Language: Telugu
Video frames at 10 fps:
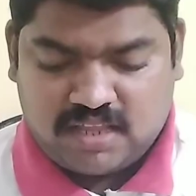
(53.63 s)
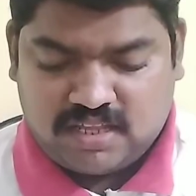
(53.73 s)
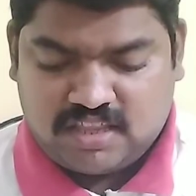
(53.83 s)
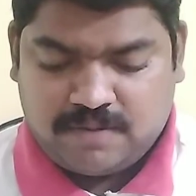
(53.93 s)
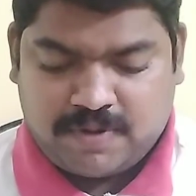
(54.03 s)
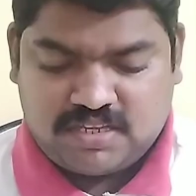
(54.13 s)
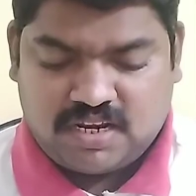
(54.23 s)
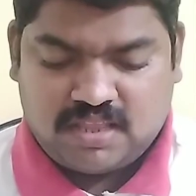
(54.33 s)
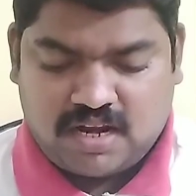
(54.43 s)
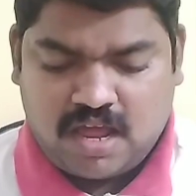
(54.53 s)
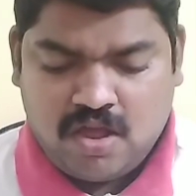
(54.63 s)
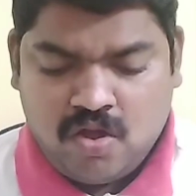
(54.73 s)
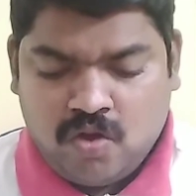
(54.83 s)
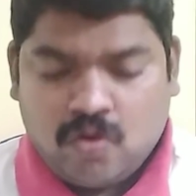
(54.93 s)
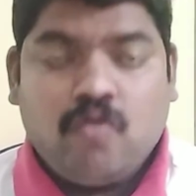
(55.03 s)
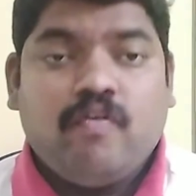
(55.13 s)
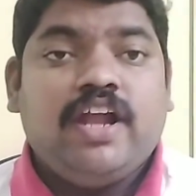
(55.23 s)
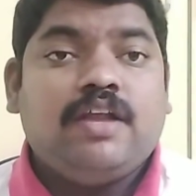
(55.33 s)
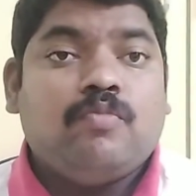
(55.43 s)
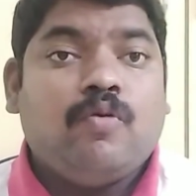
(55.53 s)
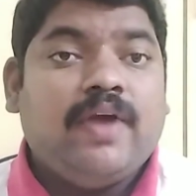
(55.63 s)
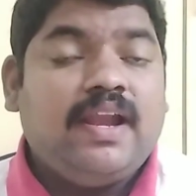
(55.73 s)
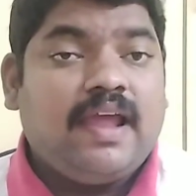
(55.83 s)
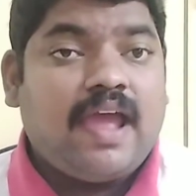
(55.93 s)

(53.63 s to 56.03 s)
అయితే తెలపడం జరిగిందన్న కువైట్ మొబైల్